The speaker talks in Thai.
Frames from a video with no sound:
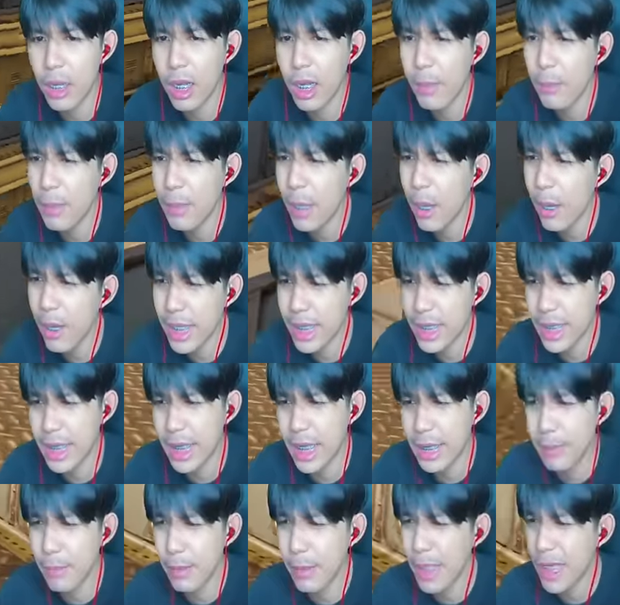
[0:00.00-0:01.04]
แล้วก็ไม่ค่อยจะ
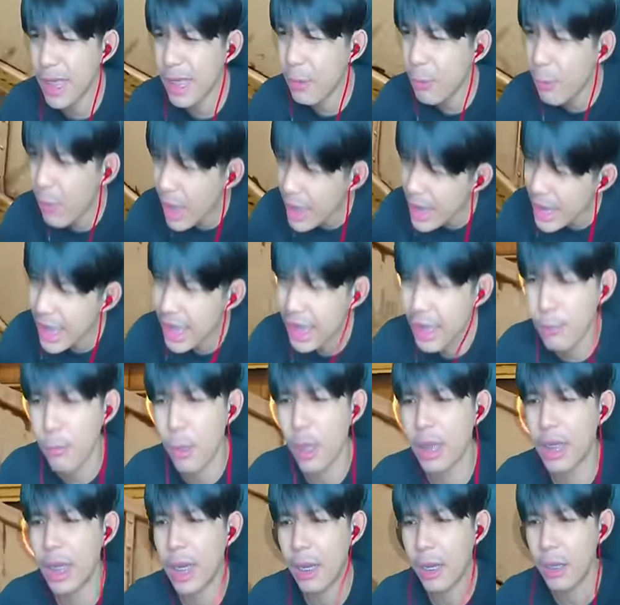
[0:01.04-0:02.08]
เล่นมาเล่นกูก็ยิงแต่บ
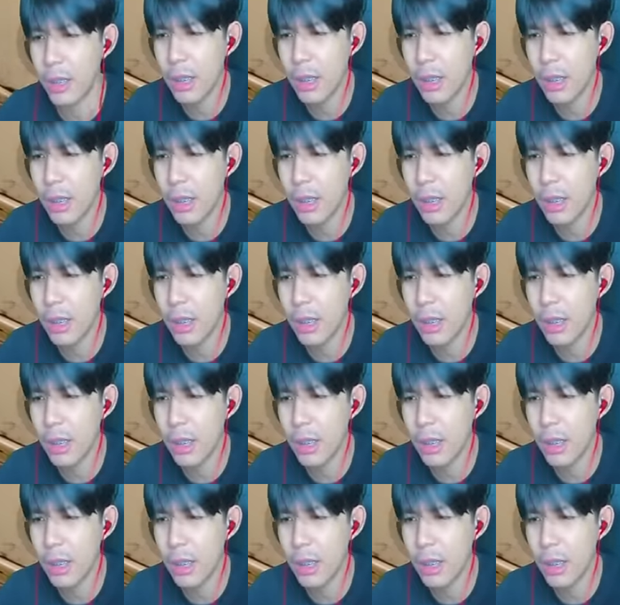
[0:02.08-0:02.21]
อทอ่ะเข้าใจ